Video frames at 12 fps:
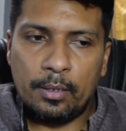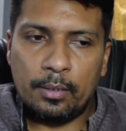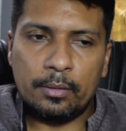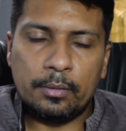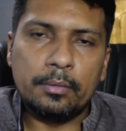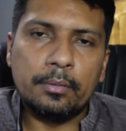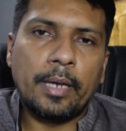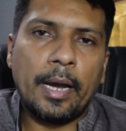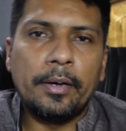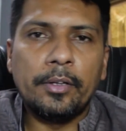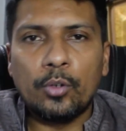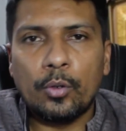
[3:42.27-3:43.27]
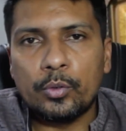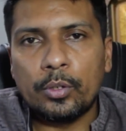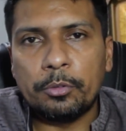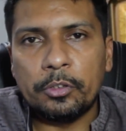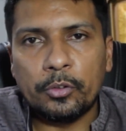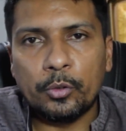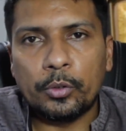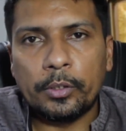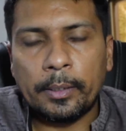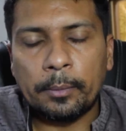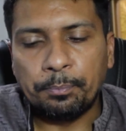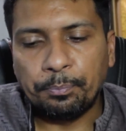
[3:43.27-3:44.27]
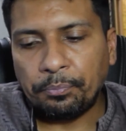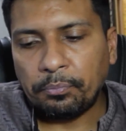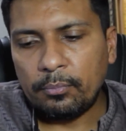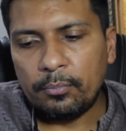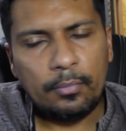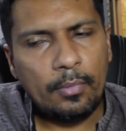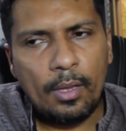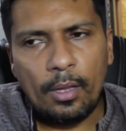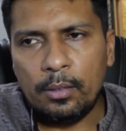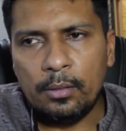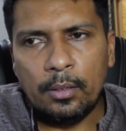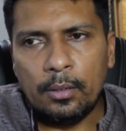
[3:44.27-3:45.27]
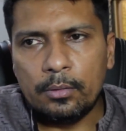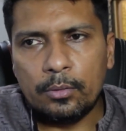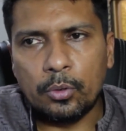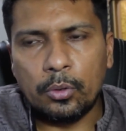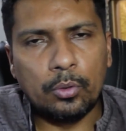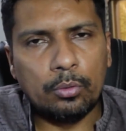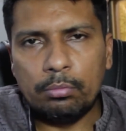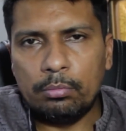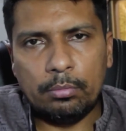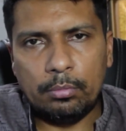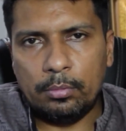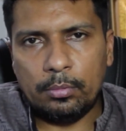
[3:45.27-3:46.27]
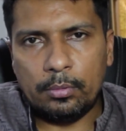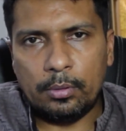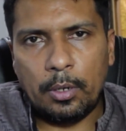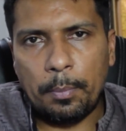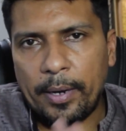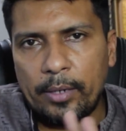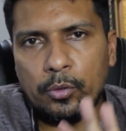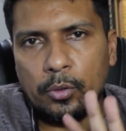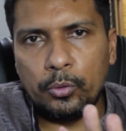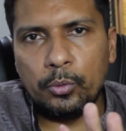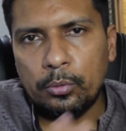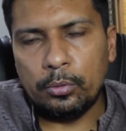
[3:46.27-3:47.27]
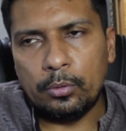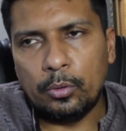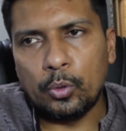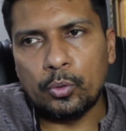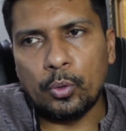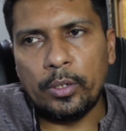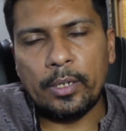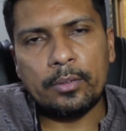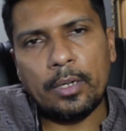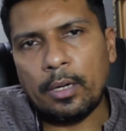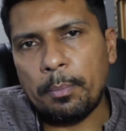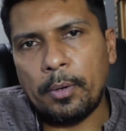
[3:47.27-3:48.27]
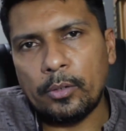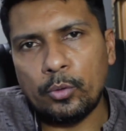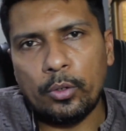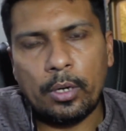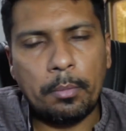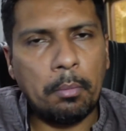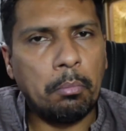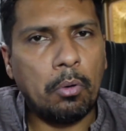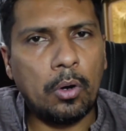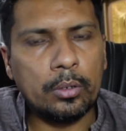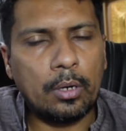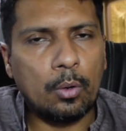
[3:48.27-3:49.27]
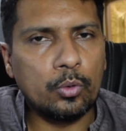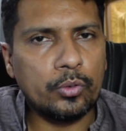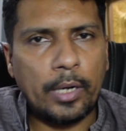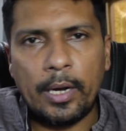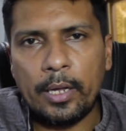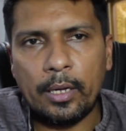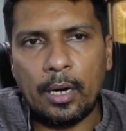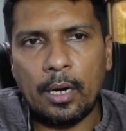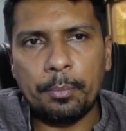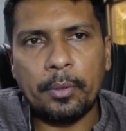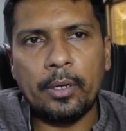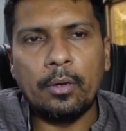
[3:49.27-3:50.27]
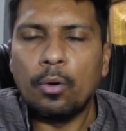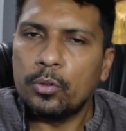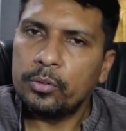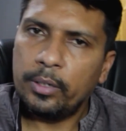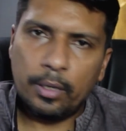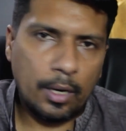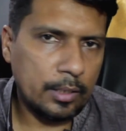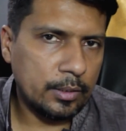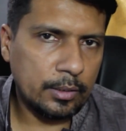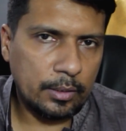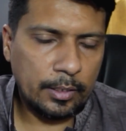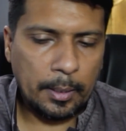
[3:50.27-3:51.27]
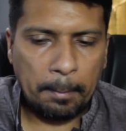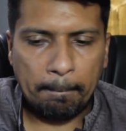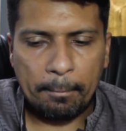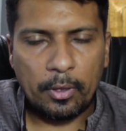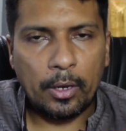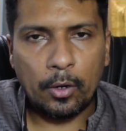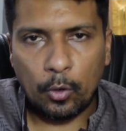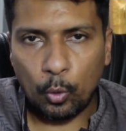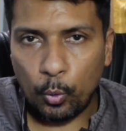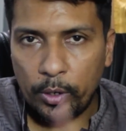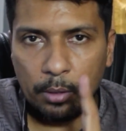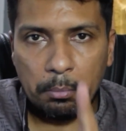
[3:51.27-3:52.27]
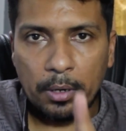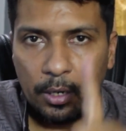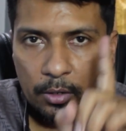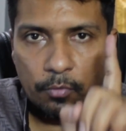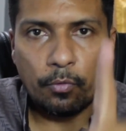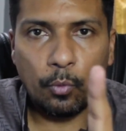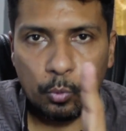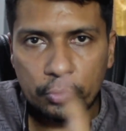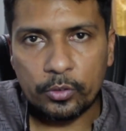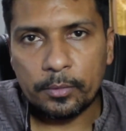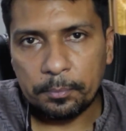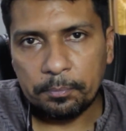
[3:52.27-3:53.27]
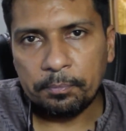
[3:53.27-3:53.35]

कैंडीज़ uh, और वो सब चीज़ें होती हैं सो so, डिपेंड्स ऑन यू 200 लिरा से लेकर सौ लेरा में बहुत आउटस्टैंडिंग आपकी ग्रॉसरी आ जाती है इंक्लूडिंग मीट फ्रूट्स